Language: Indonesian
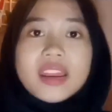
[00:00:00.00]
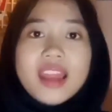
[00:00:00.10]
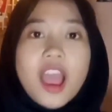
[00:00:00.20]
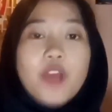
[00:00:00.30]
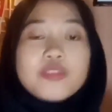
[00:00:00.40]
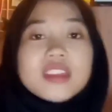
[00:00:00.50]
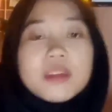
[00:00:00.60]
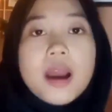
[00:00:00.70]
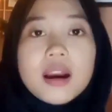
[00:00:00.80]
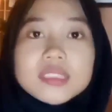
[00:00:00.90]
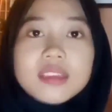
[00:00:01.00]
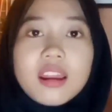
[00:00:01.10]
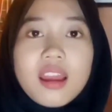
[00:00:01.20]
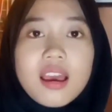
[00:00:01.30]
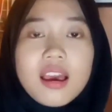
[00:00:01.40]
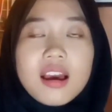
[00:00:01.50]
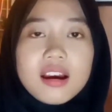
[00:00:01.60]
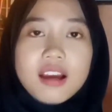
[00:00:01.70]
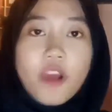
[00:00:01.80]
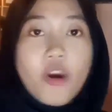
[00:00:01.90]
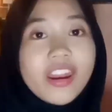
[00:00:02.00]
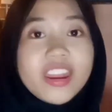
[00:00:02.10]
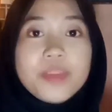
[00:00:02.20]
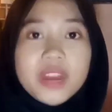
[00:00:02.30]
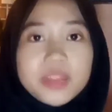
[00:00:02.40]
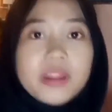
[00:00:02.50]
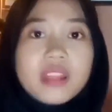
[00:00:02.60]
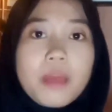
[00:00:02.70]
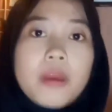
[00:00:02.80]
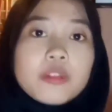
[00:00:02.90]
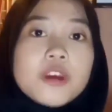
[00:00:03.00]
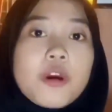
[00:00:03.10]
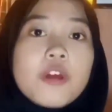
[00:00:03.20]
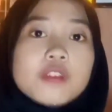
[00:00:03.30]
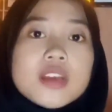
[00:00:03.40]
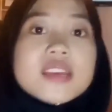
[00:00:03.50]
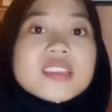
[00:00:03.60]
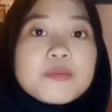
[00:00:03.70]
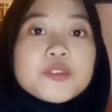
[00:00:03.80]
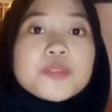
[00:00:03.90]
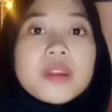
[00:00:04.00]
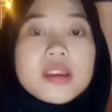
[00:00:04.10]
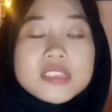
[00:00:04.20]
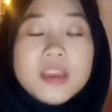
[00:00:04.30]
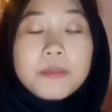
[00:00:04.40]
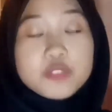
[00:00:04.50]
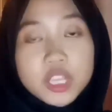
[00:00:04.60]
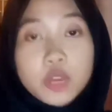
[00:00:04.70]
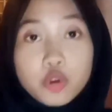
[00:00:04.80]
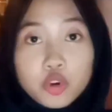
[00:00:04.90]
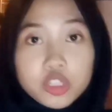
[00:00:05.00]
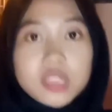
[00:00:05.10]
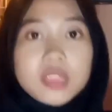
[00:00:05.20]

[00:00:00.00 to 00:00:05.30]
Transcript: nah aku senang banget karena uh, aku ada di menit pertama terus aku langsung aja capcus capcus ikut